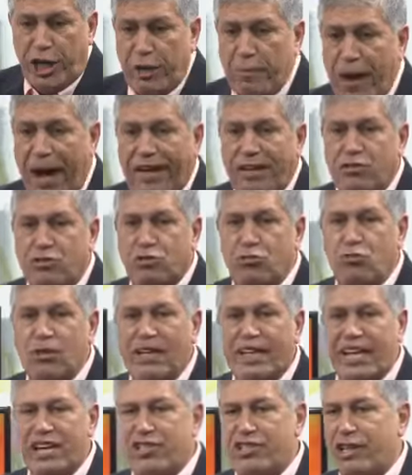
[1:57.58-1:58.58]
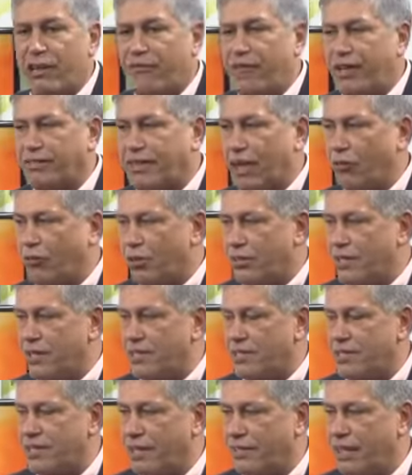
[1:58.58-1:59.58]
E mais um grande evento
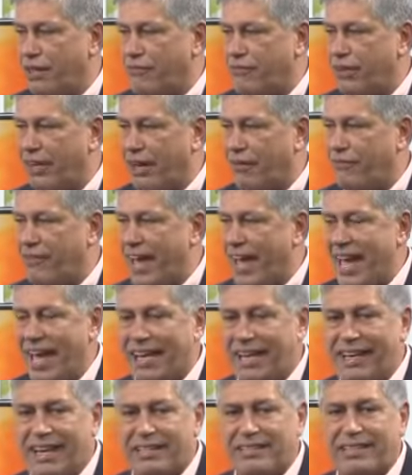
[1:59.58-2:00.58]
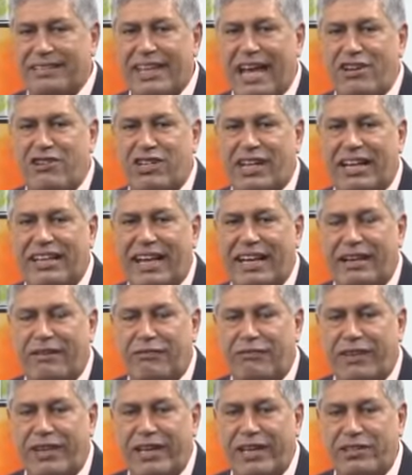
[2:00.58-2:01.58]
acontecendo em Vila Velha, na cidade de Canela
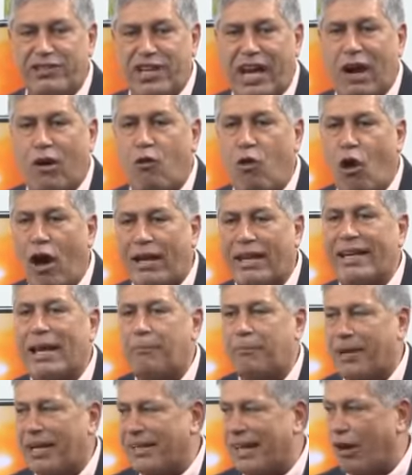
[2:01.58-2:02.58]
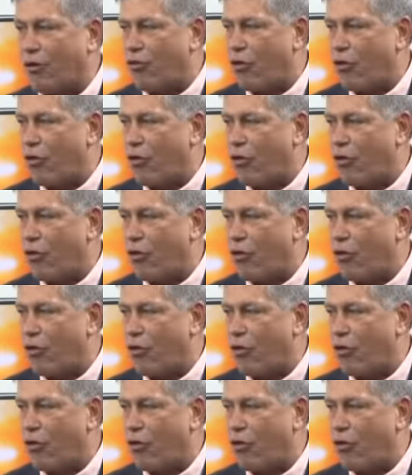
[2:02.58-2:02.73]
Verde, agora na Praia da